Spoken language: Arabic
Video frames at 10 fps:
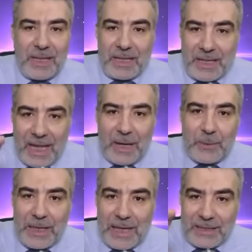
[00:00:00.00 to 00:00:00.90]
يعني
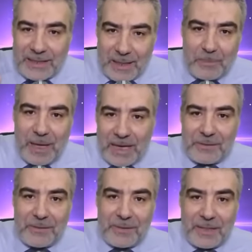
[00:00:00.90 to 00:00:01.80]
حاول أن
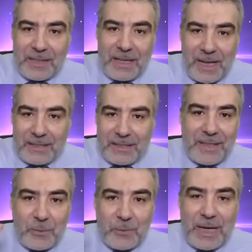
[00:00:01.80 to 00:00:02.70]
تبحث عن
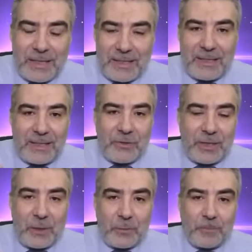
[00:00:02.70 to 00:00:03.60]
الضوء حتى تجده